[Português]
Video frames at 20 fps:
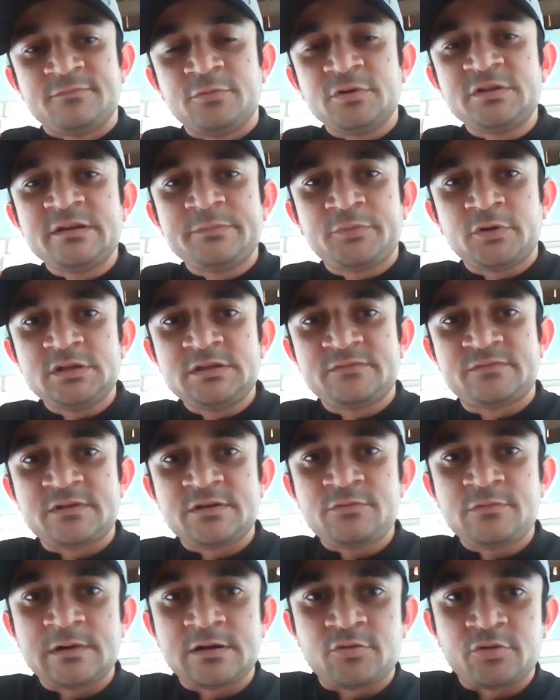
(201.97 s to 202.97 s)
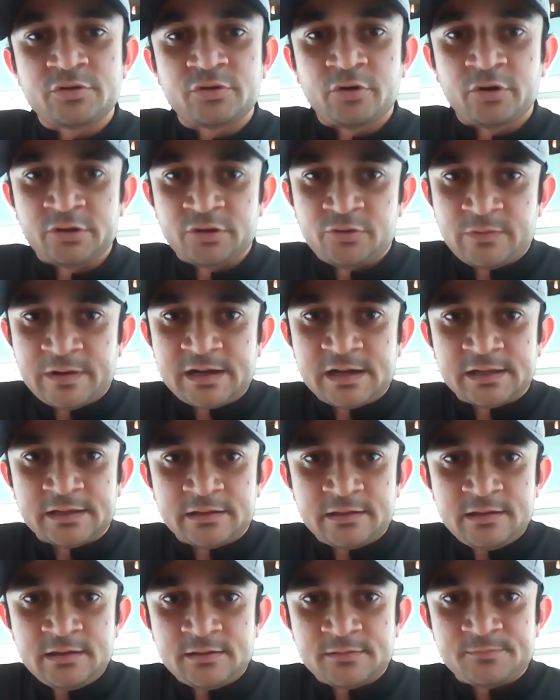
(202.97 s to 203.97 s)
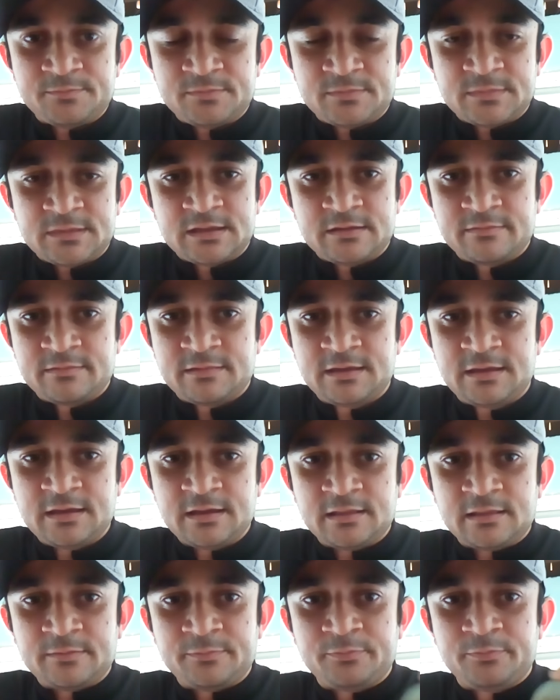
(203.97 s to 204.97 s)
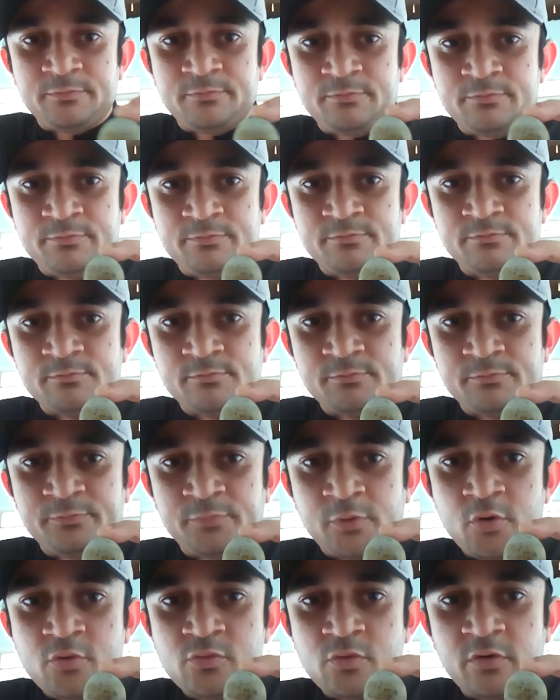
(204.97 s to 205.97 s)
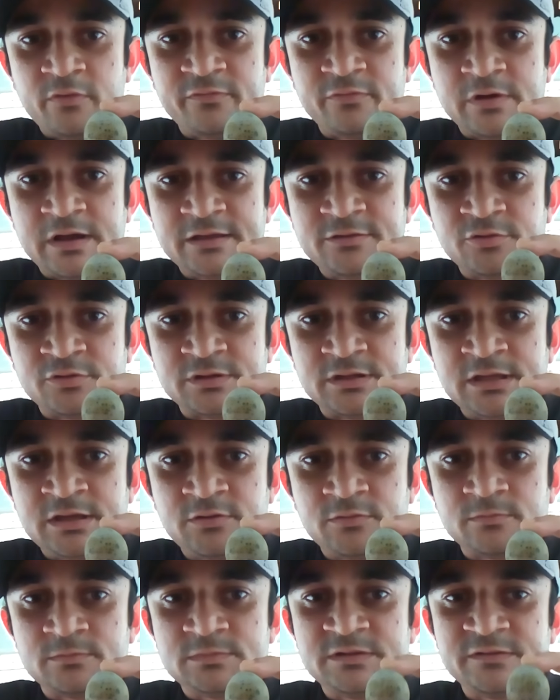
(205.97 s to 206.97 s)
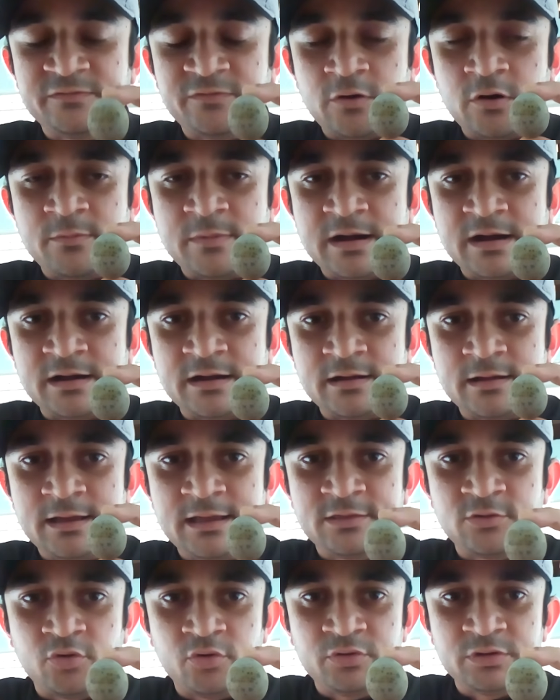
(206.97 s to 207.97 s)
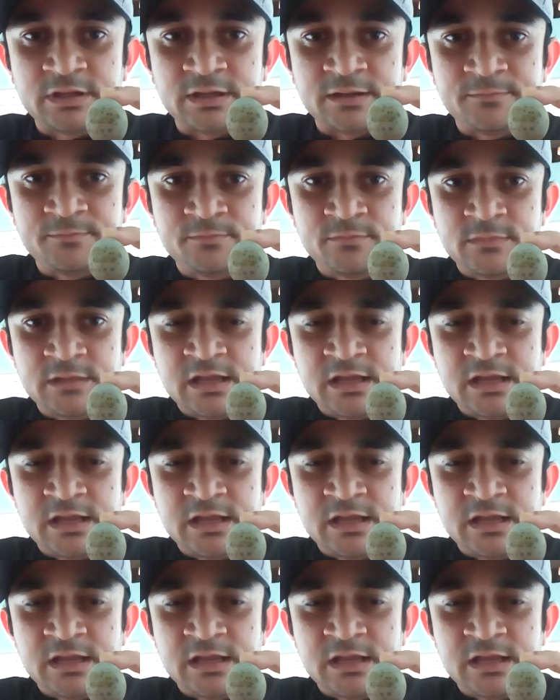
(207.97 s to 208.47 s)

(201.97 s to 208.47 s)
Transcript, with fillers: Você pode ver uma codorna, uma galinha, que ela põe um ovo redondinho, de forma redonda.